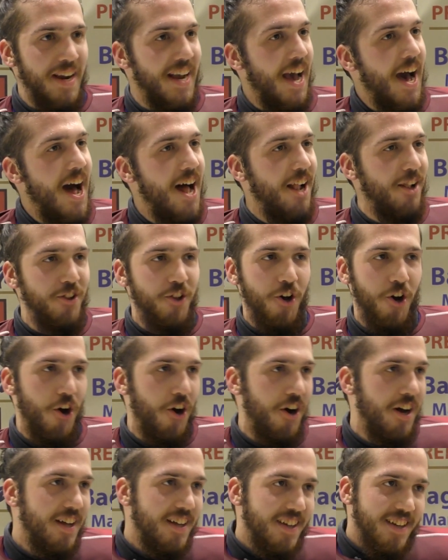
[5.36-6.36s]

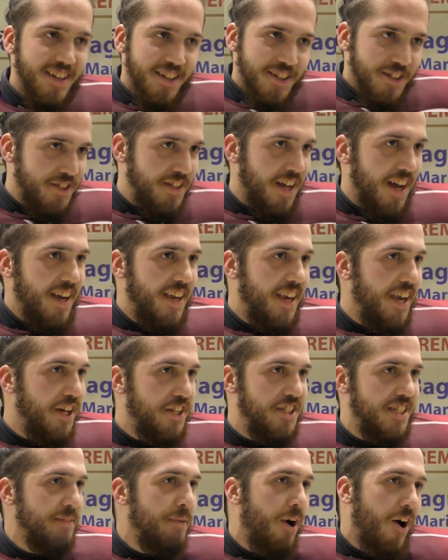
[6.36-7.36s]
Caldo,
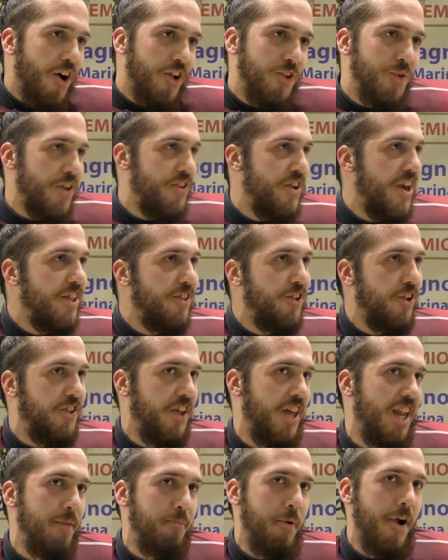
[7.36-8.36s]
stanchissimo, 200
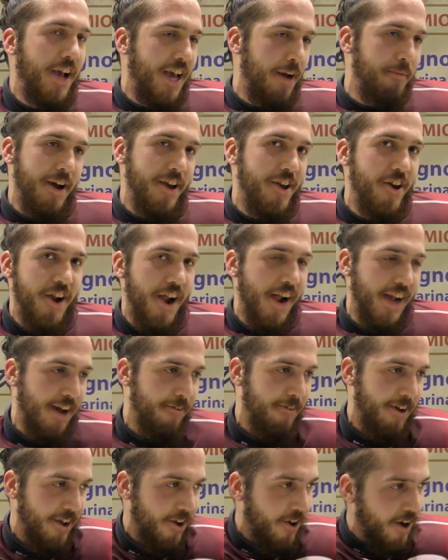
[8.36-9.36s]
tiri, poi il Camaiore, il
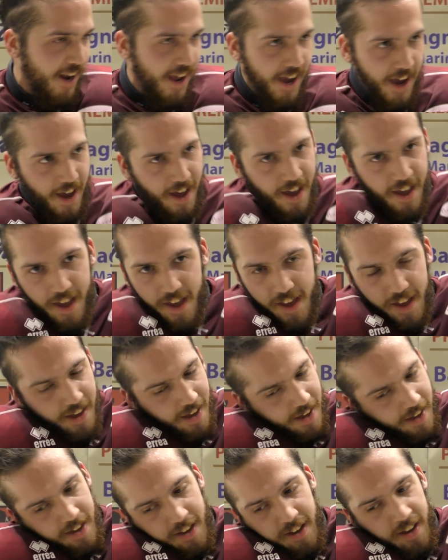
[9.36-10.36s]
Camaiore
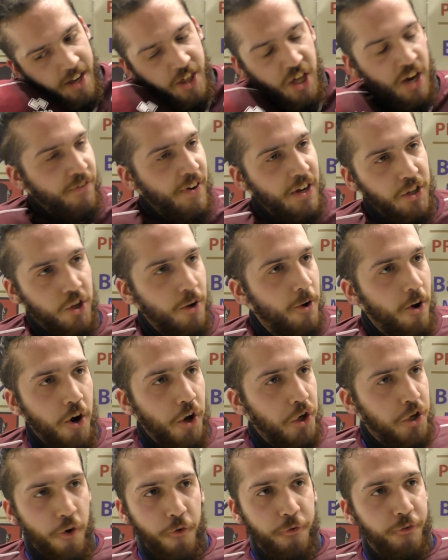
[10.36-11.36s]
ci ha fatto
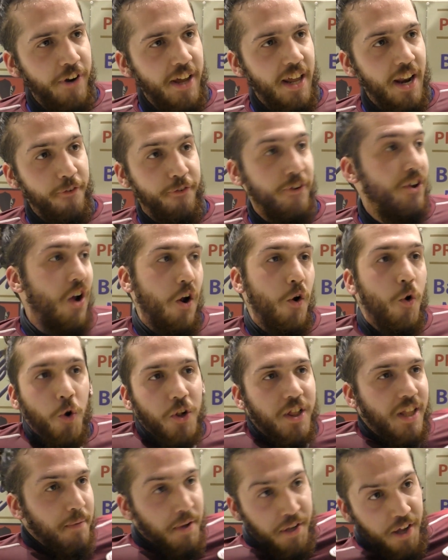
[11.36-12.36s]
soffrire fino agli
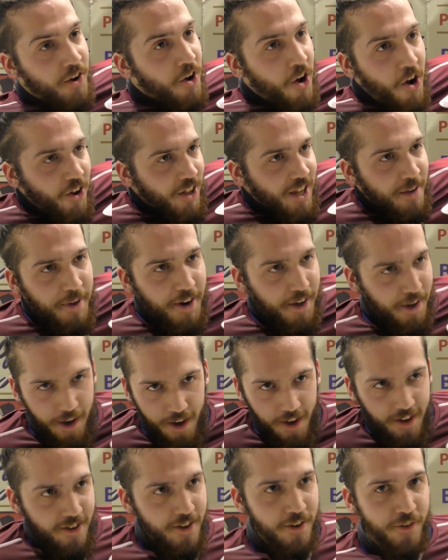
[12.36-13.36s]
ultimi secondi
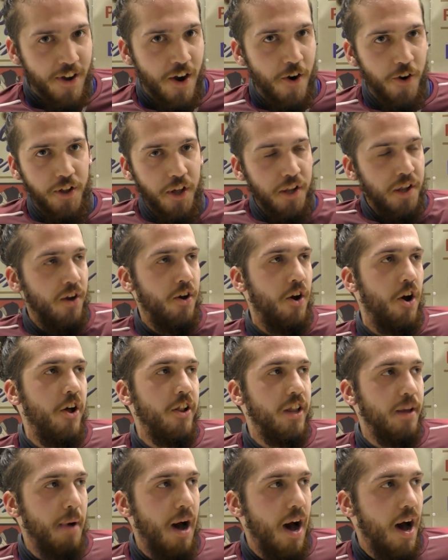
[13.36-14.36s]
perché fino agli
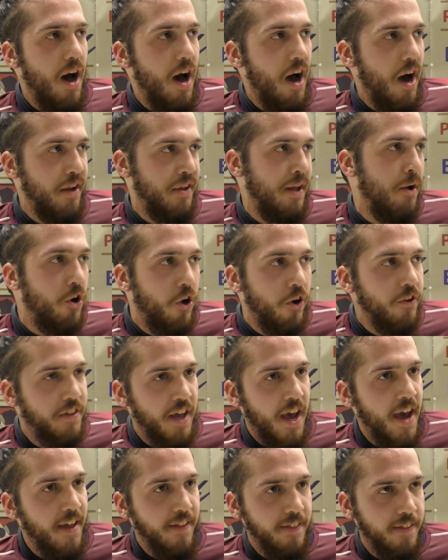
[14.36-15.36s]
secondi, ma siamo
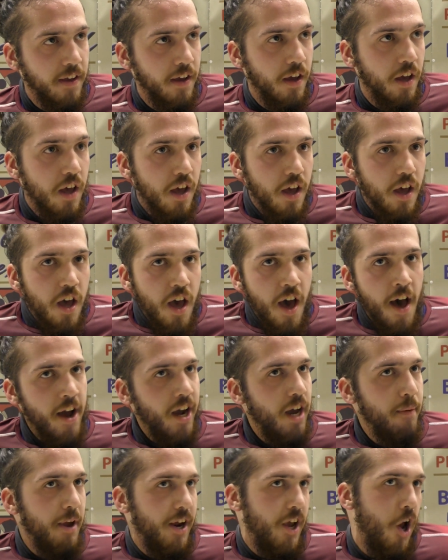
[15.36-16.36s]
contenti,
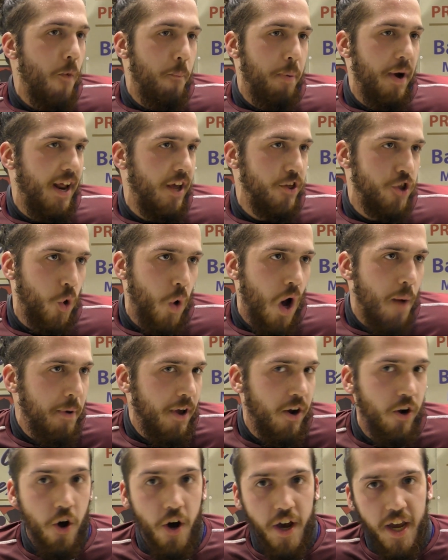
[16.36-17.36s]
anche perché un pareggio qua
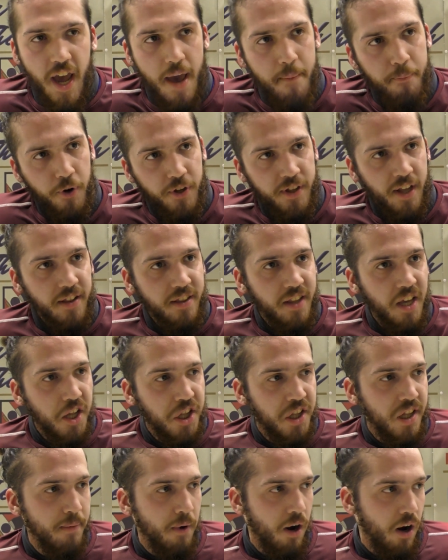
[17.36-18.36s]
per noi è
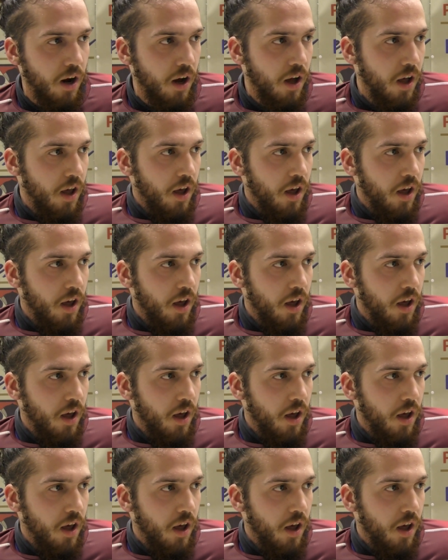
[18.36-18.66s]
importantissimo